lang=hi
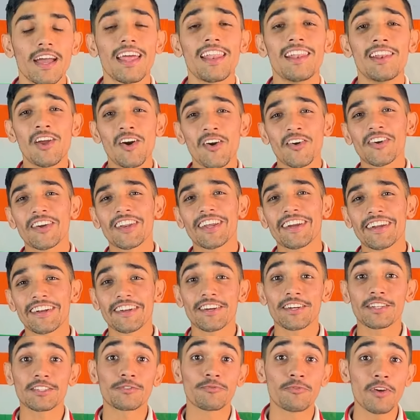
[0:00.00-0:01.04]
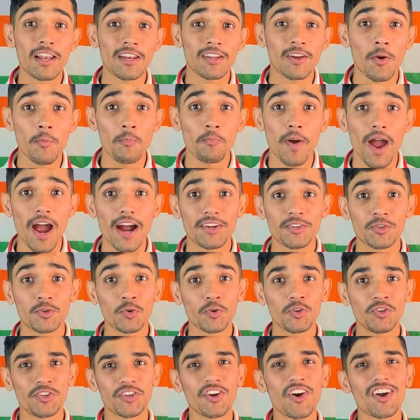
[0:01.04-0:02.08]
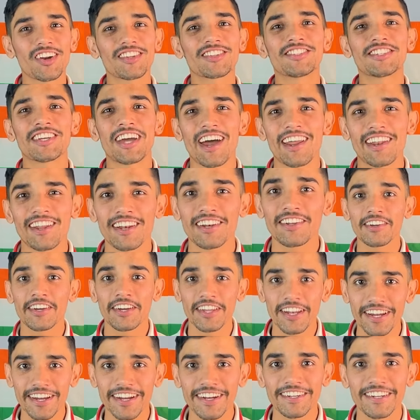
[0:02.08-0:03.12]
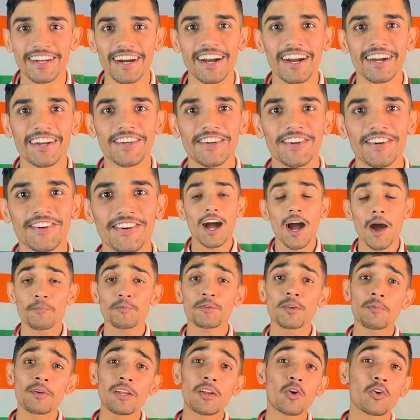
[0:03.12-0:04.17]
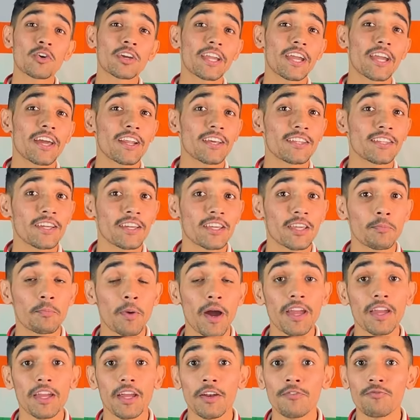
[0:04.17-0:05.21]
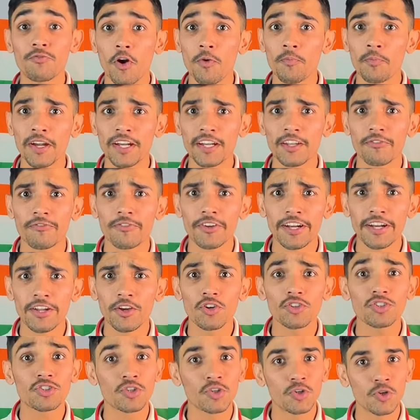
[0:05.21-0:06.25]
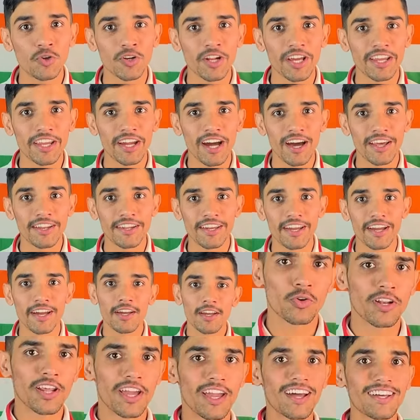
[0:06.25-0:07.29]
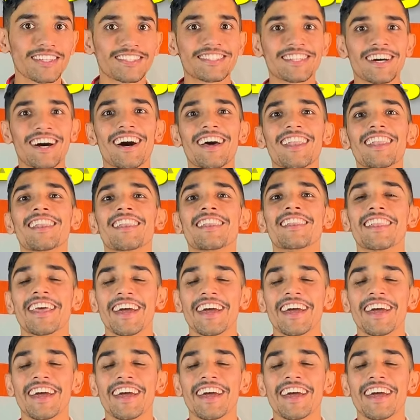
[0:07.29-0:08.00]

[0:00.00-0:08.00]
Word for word: हेलो क्रिकेटर्स वेलकम बैक टू योर चैनल क्रिकेट कार्डियो आप सभी लोग कह रहे थे कि भाई इन्फॉर्मेटिव वीडियोस क्यों नहीं आ रही है तो नया साल